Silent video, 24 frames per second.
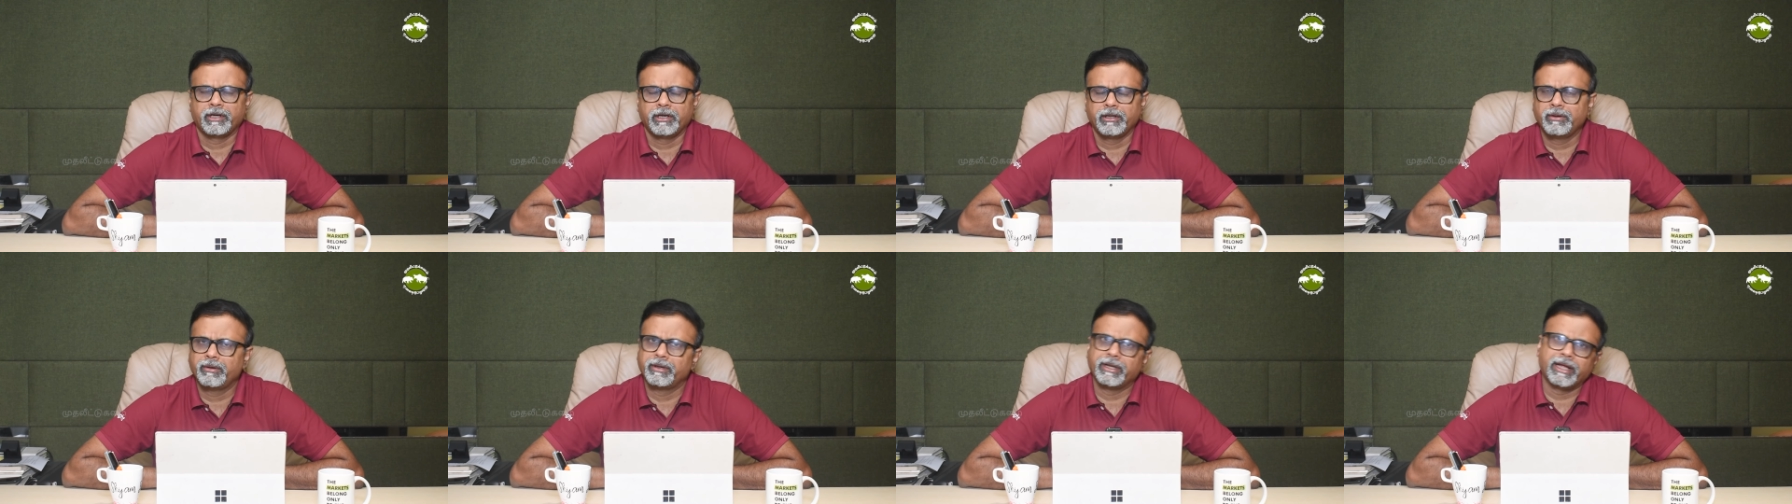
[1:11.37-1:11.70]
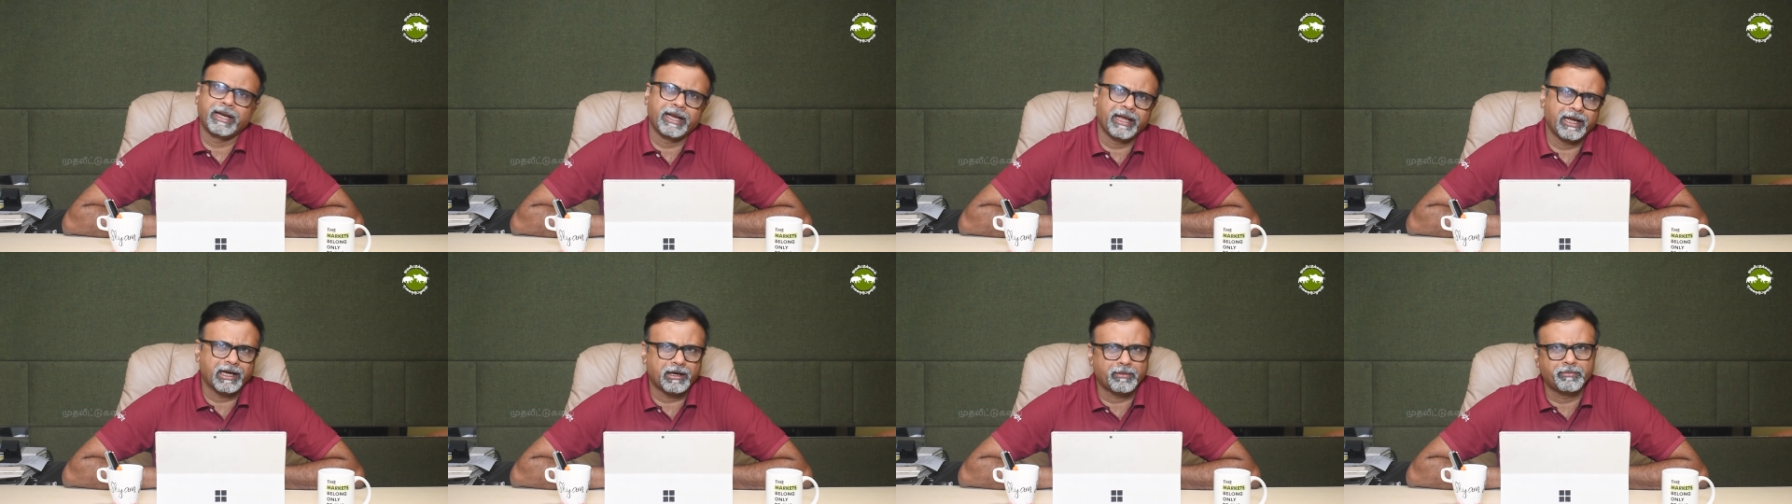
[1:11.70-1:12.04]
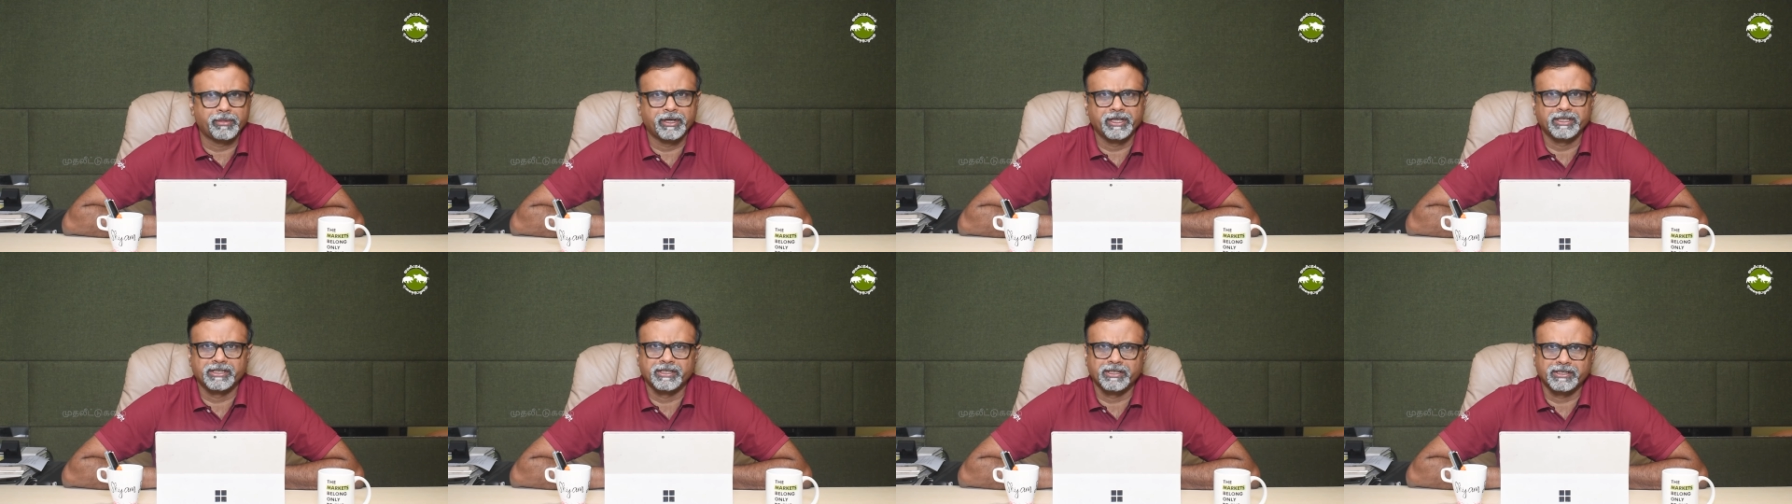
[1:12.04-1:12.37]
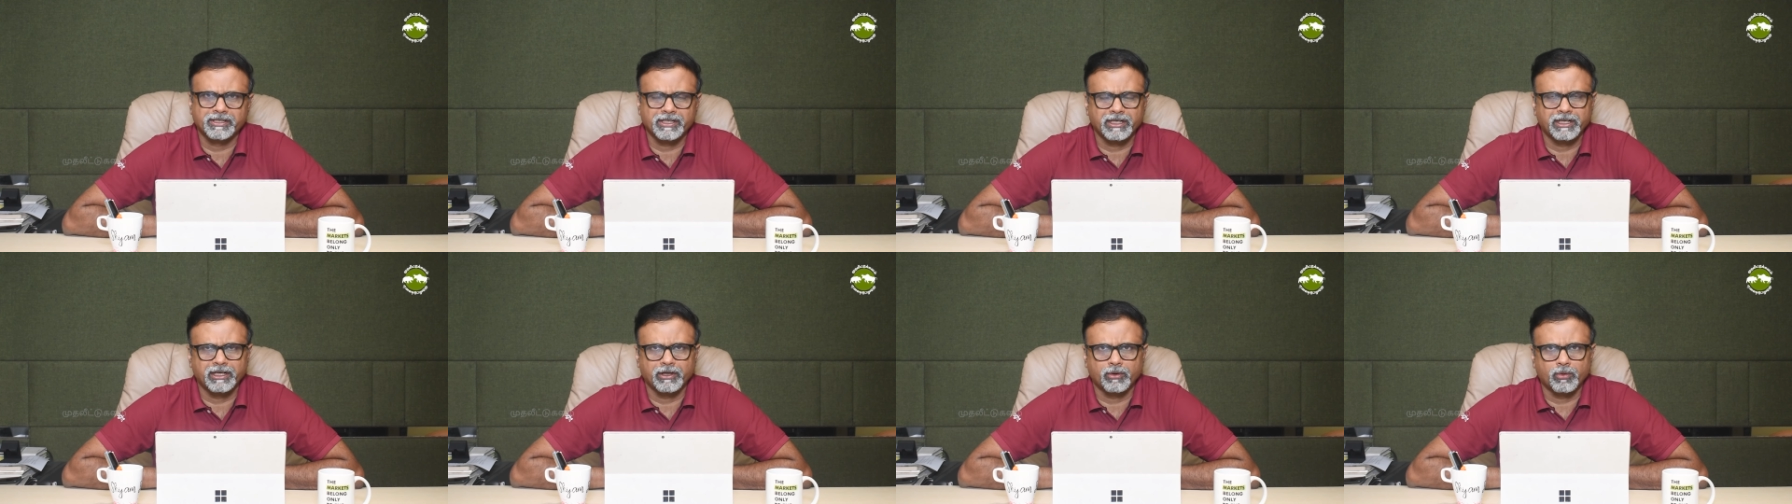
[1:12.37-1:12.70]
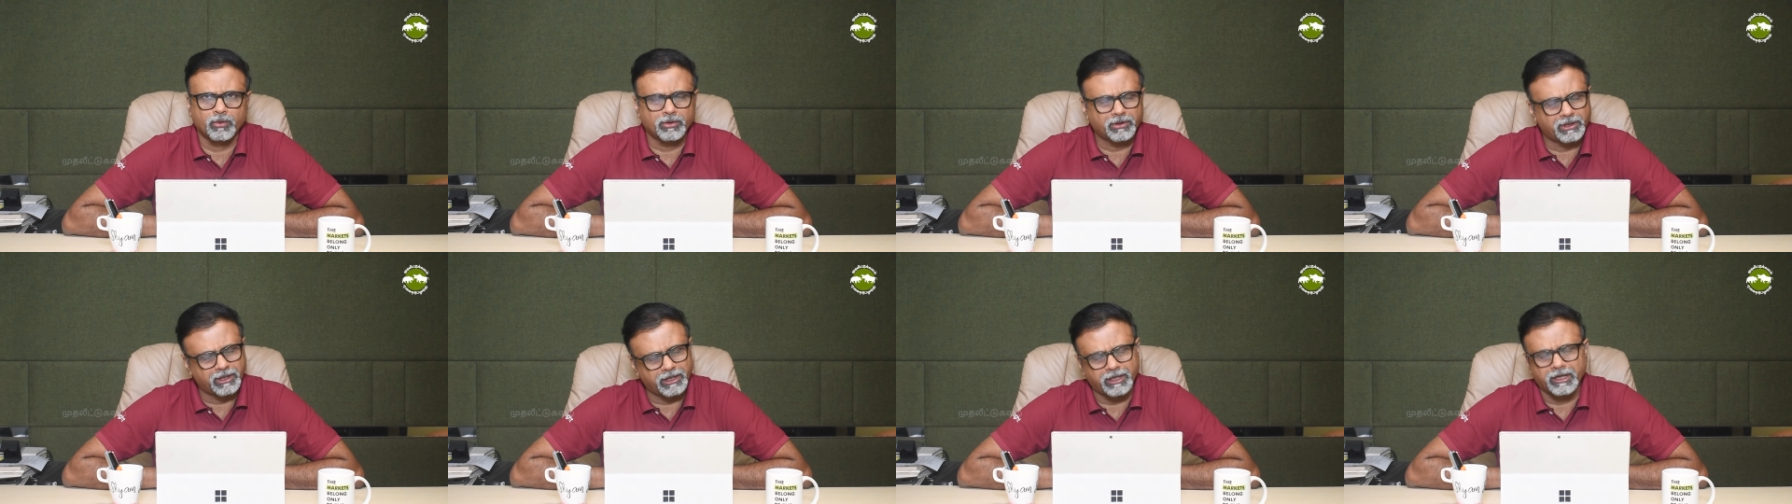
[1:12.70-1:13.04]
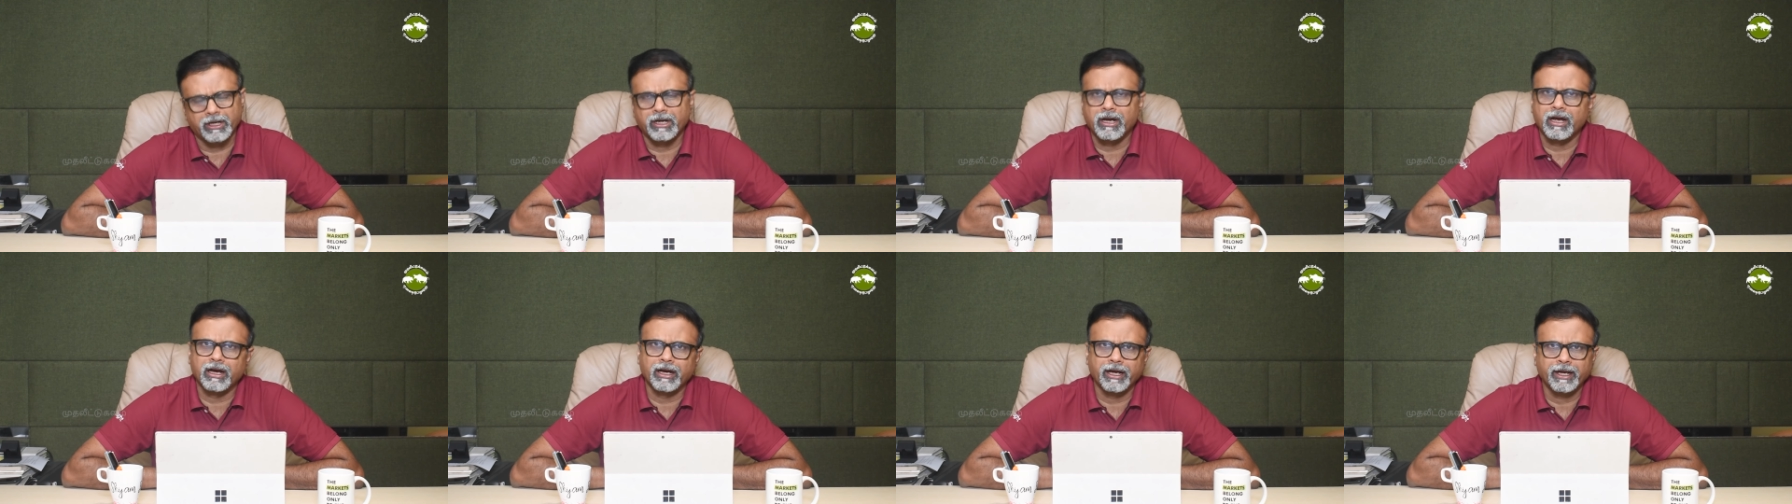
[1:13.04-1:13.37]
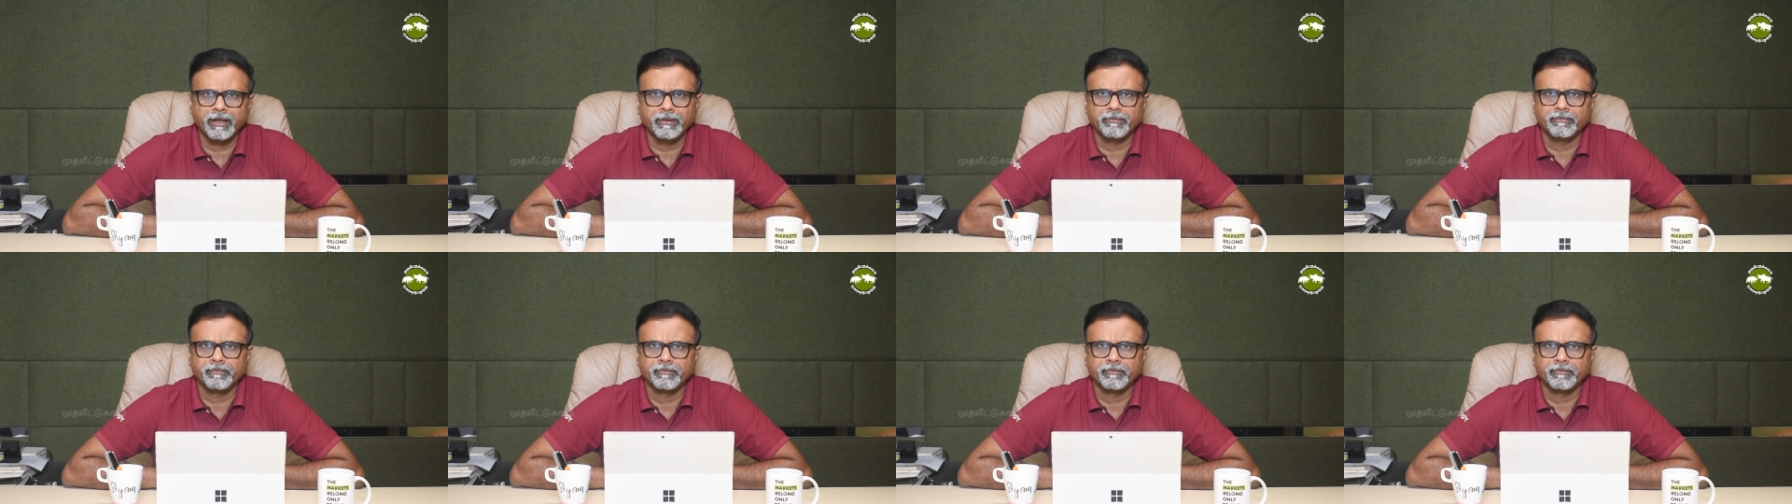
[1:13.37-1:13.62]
இன்னும் நிறைய கம்பெனிஸ் ரிசல்ட்டை கொடுத்துட்ருக்காங்க